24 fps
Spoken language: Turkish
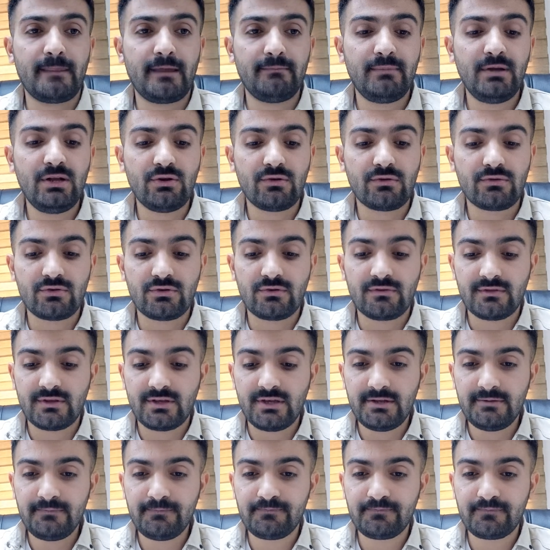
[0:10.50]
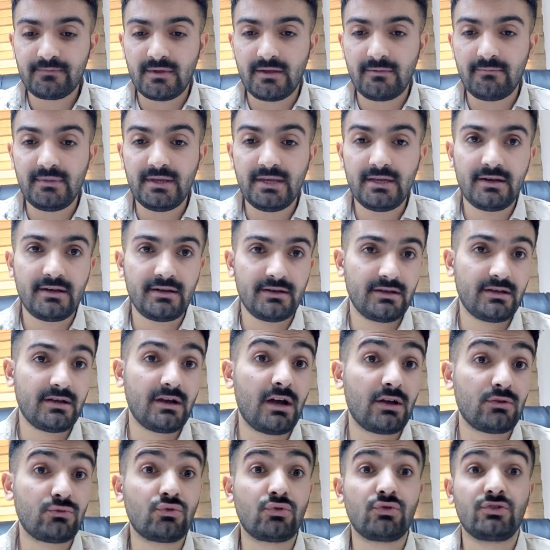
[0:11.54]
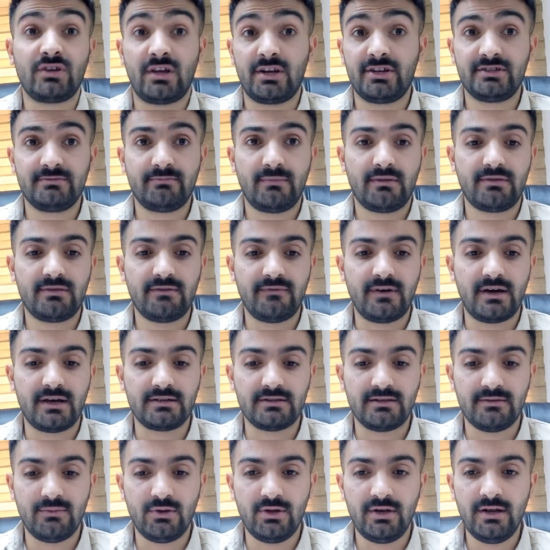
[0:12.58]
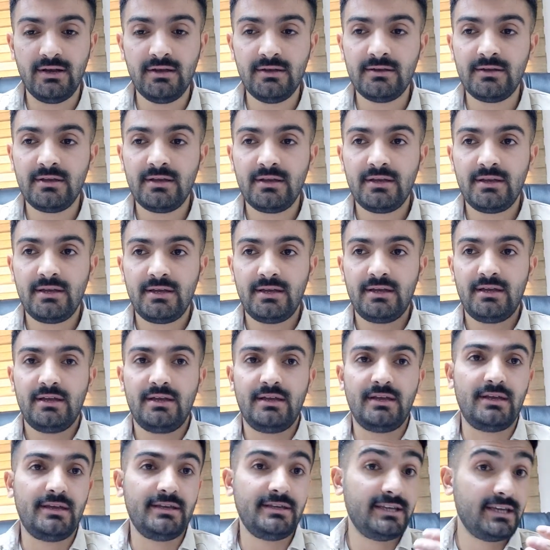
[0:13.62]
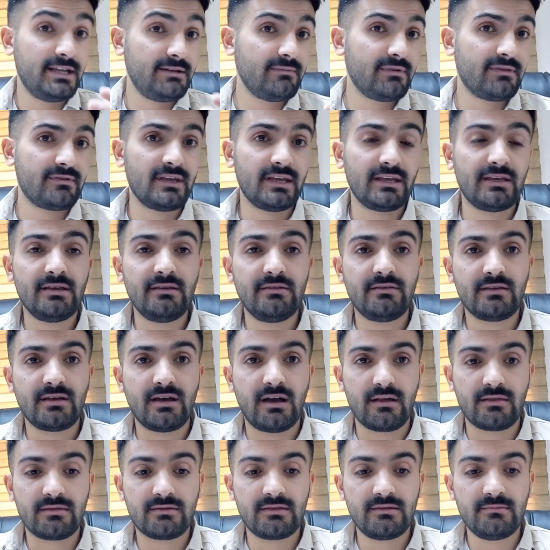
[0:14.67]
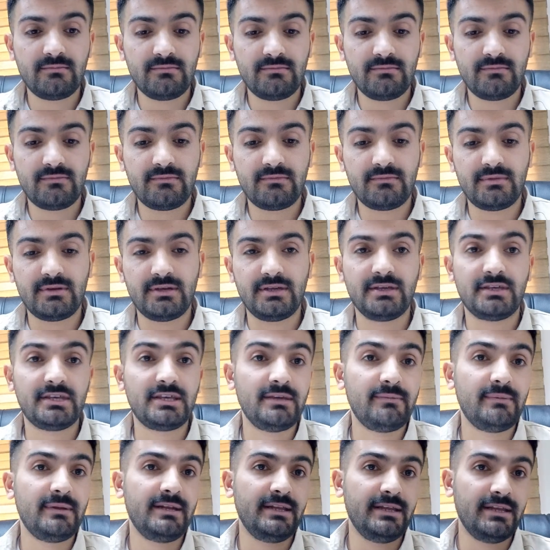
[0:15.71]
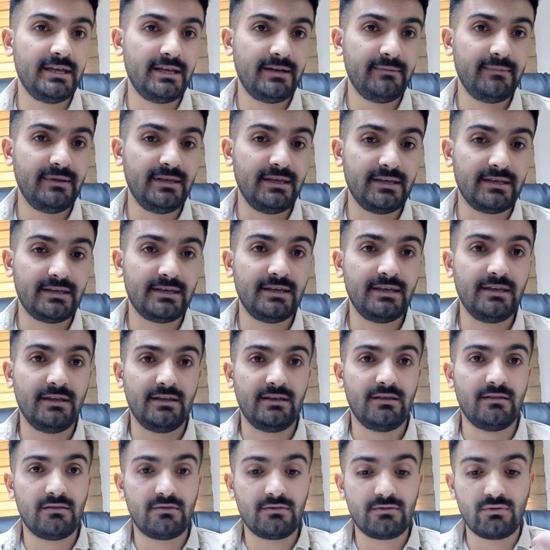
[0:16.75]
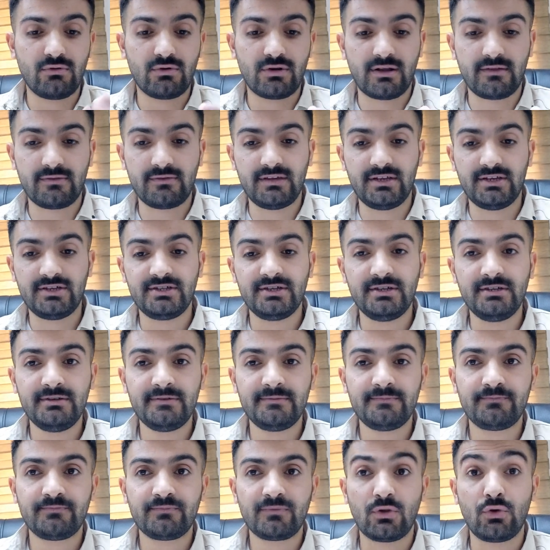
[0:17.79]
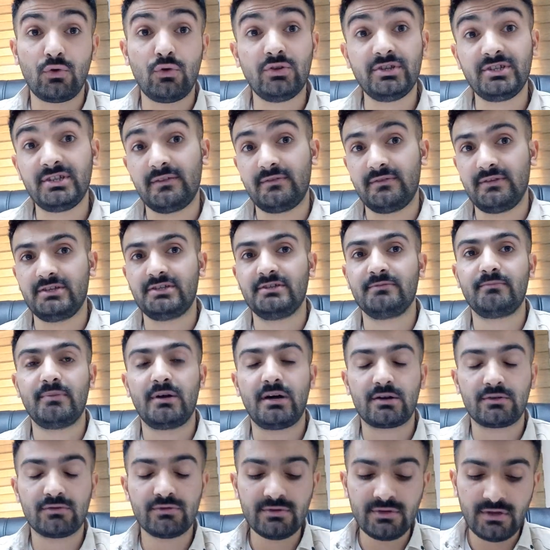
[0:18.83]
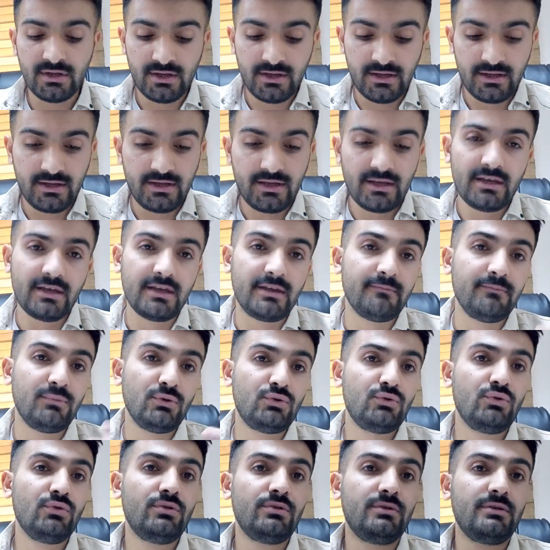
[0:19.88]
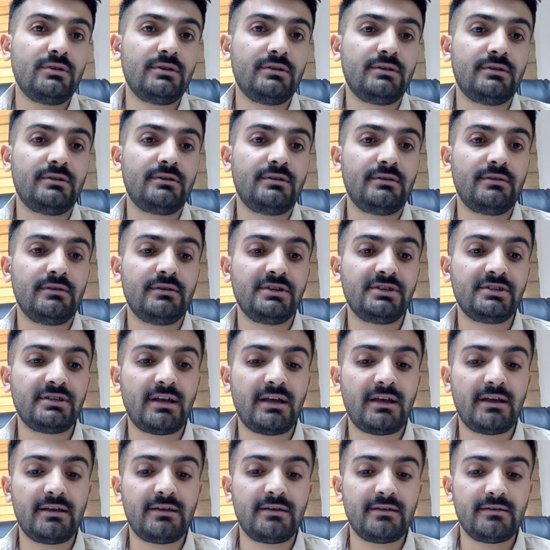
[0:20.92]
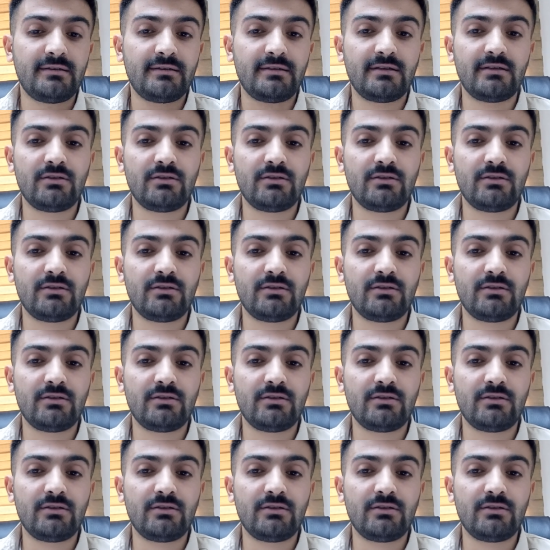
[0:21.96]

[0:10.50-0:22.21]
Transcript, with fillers: biliyorsunuz ki bir kadro çalışması vardı böyle. E, 28 Kasım 2022 sonrası için, öncesi için pardon. Bütün e, işte